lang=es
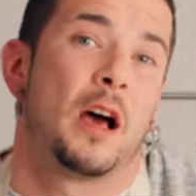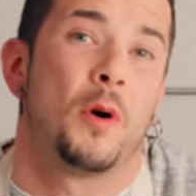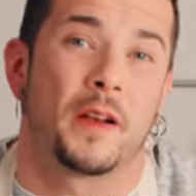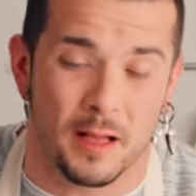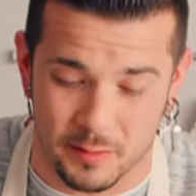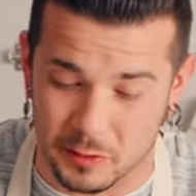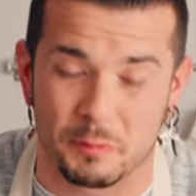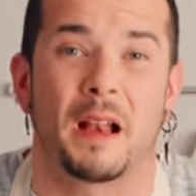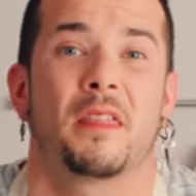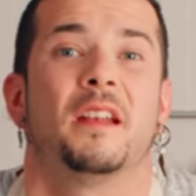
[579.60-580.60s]
la guardamos
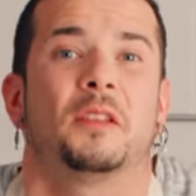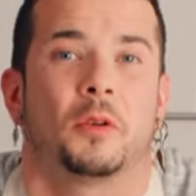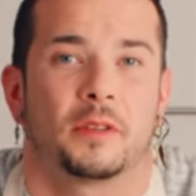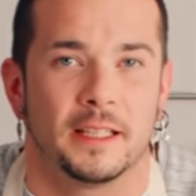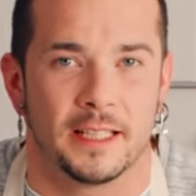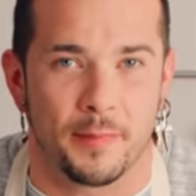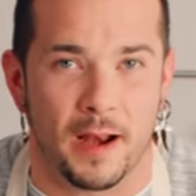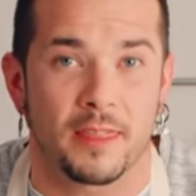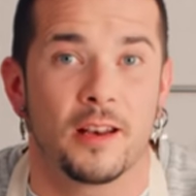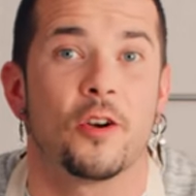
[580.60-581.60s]
para hacer tortilla,
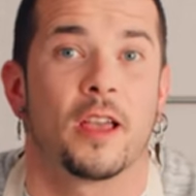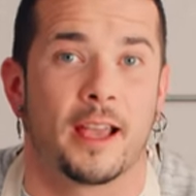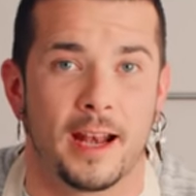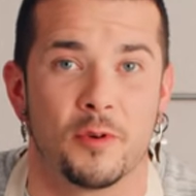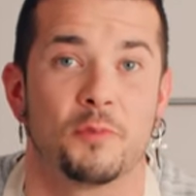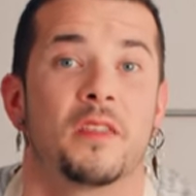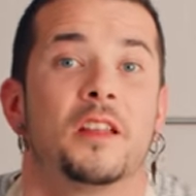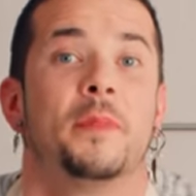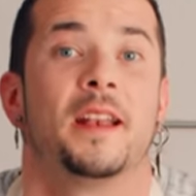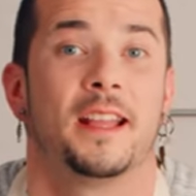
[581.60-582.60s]
para hacer lo que queramos, para
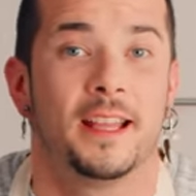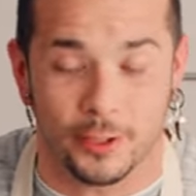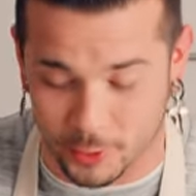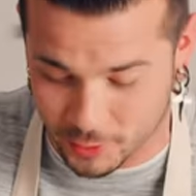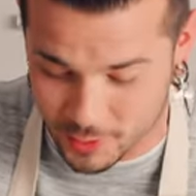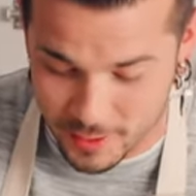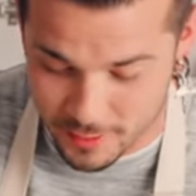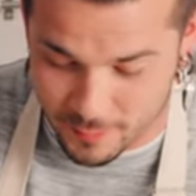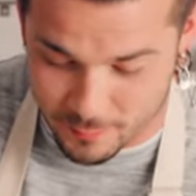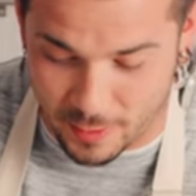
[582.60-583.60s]
hacer merenguitos,
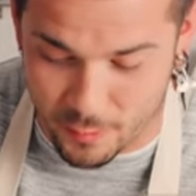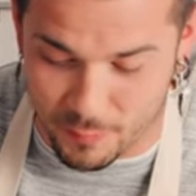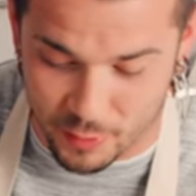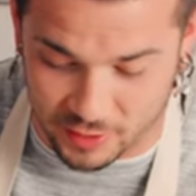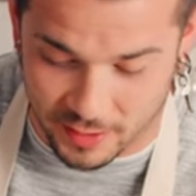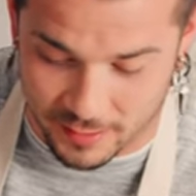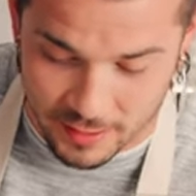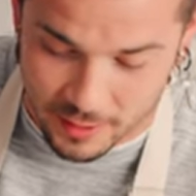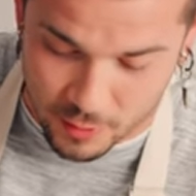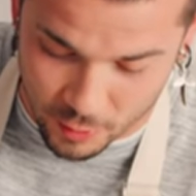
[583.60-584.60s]
para un postre,
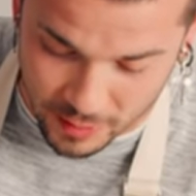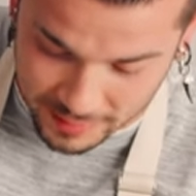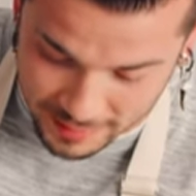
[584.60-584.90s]
lo que